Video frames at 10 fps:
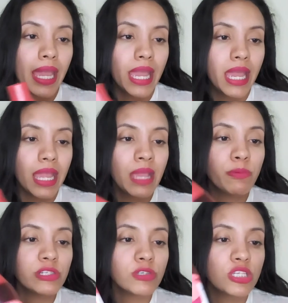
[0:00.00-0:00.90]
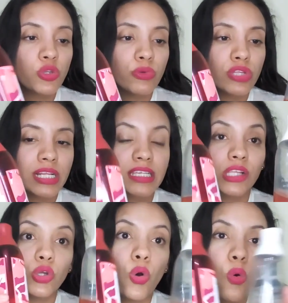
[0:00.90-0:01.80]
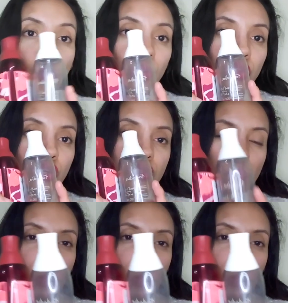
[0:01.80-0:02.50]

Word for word: Eh, y pues los estuve utilizando juntos.